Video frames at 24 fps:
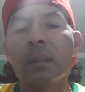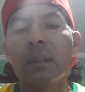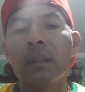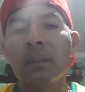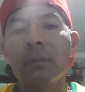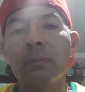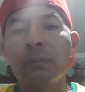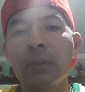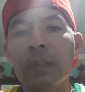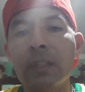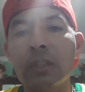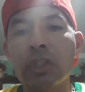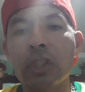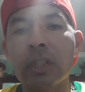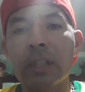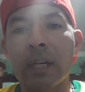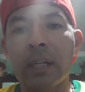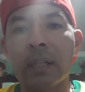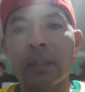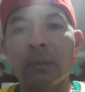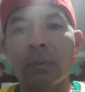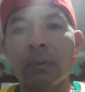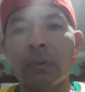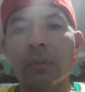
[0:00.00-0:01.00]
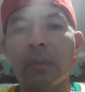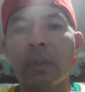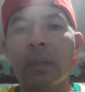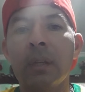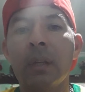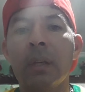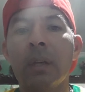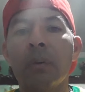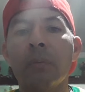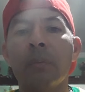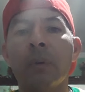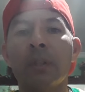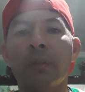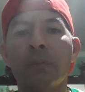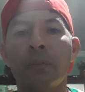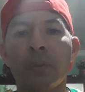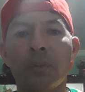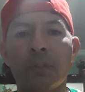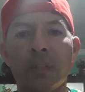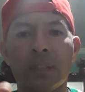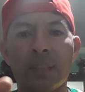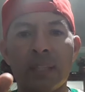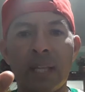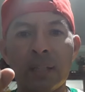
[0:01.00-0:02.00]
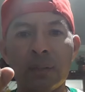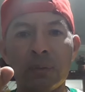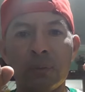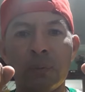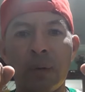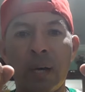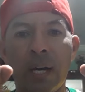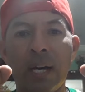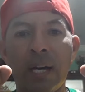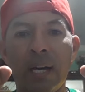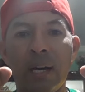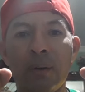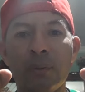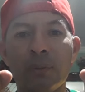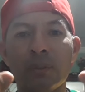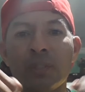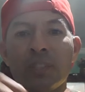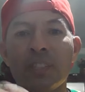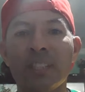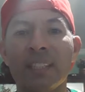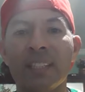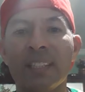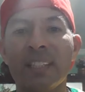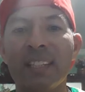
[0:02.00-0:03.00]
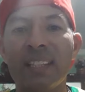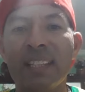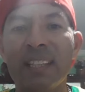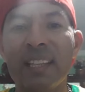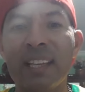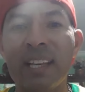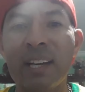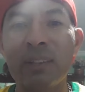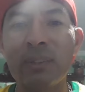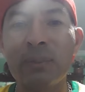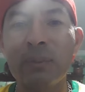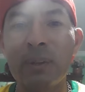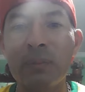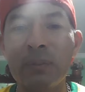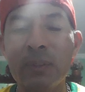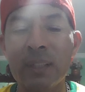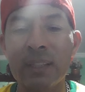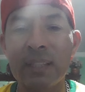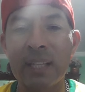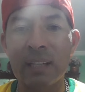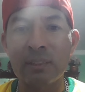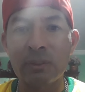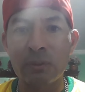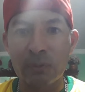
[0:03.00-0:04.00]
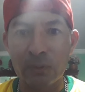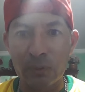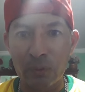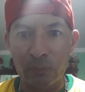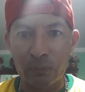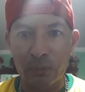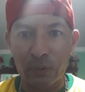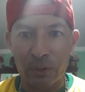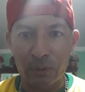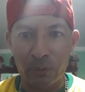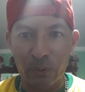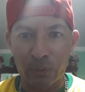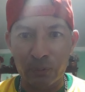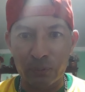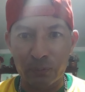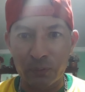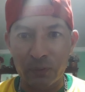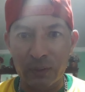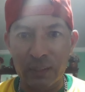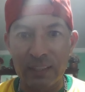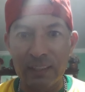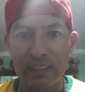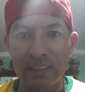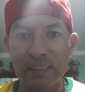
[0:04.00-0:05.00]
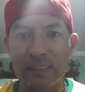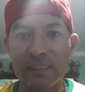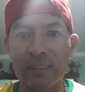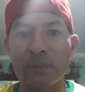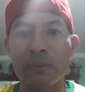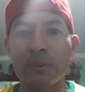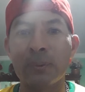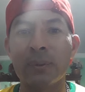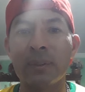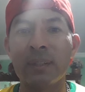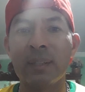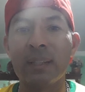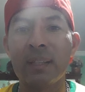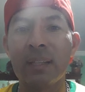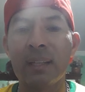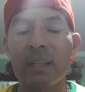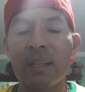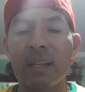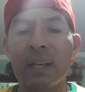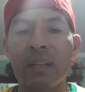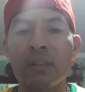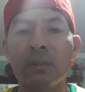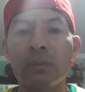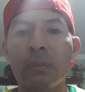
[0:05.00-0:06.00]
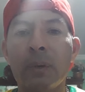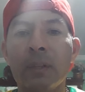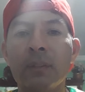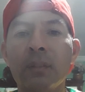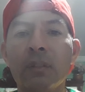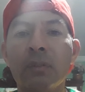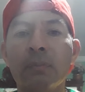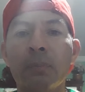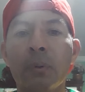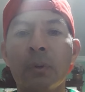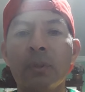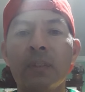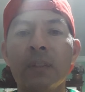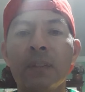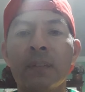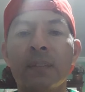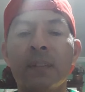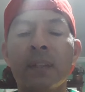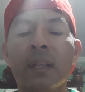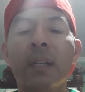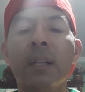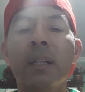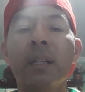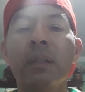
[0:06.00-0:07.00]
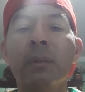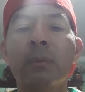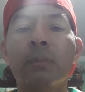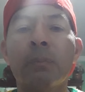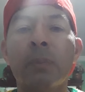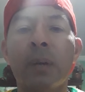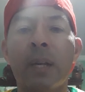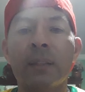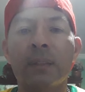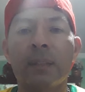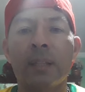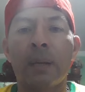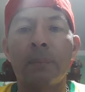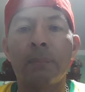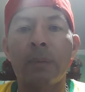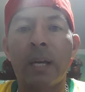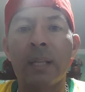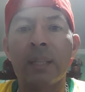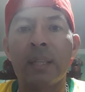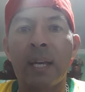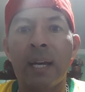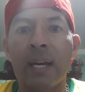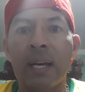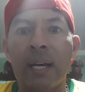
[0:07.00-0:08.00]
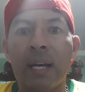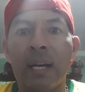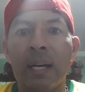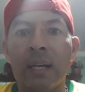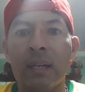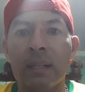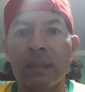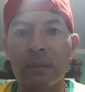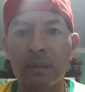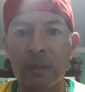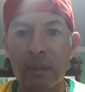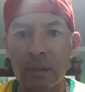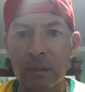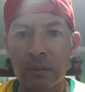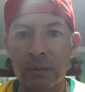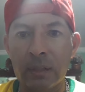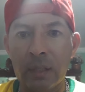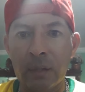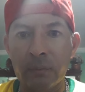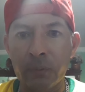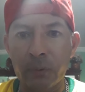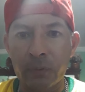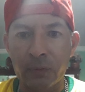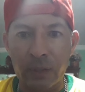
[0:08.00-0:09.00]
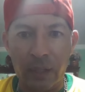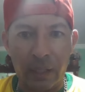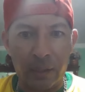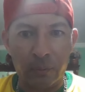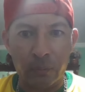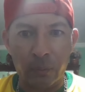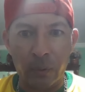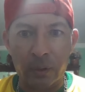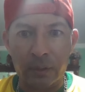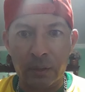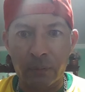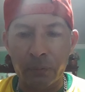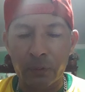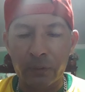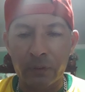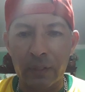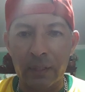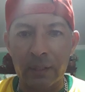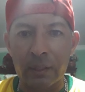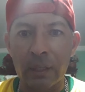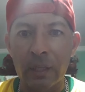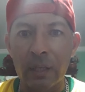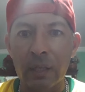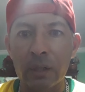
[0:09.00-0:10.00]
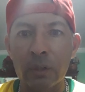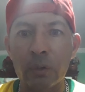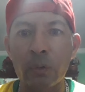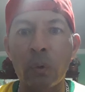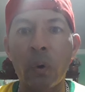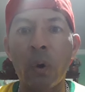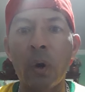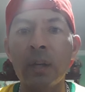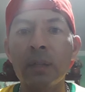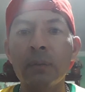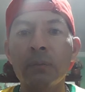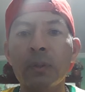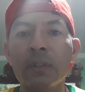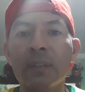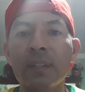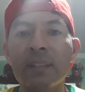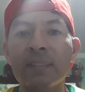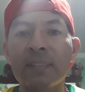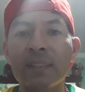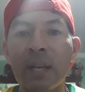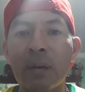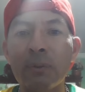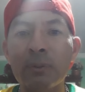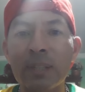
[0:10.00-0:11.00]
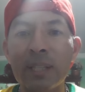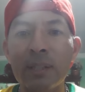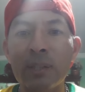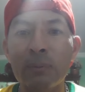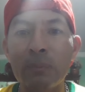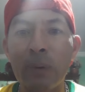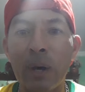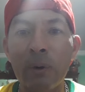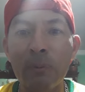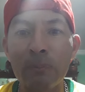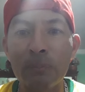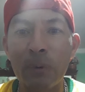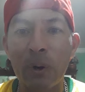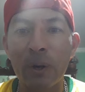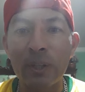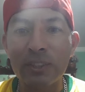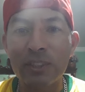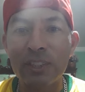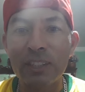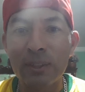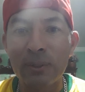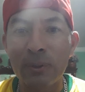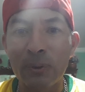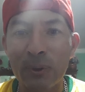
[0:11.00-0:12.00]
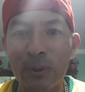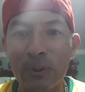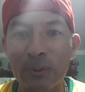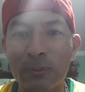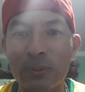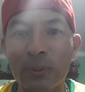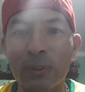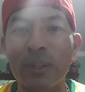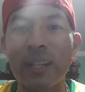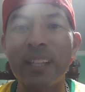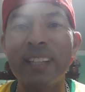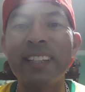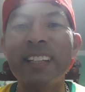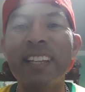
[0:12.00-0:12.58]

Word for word: e 20 anos, quando você está no auge, é ou não é verdade? O seu vigor físico, a sua disposição para trabalhar, né? Você acorda, você corre, você salta igual bode novo.